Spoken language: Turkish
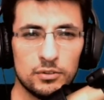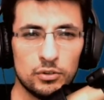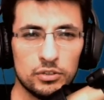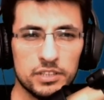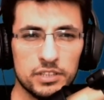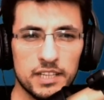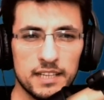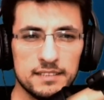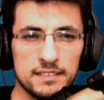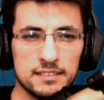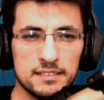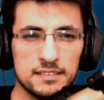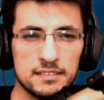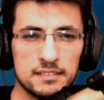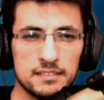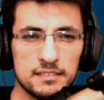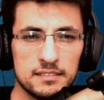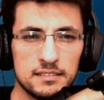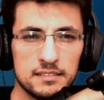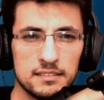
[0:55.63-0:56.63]

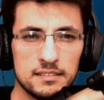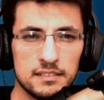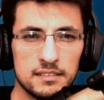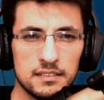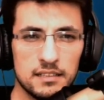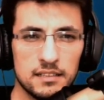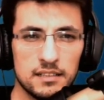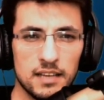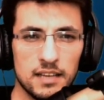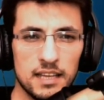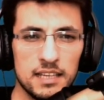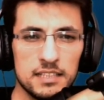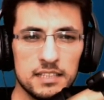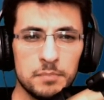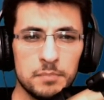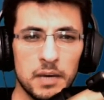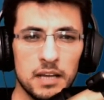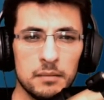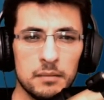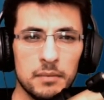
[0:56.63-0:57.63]
Roket.
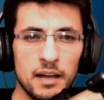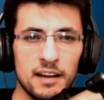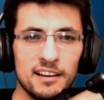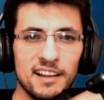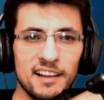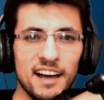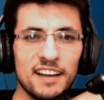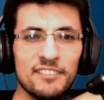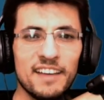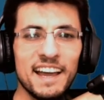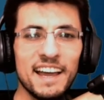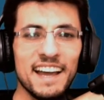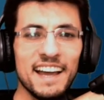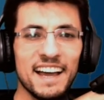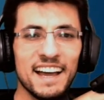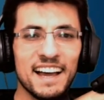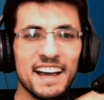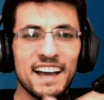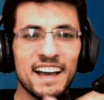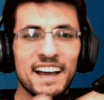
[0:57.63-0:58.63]
Elit barbarlar ve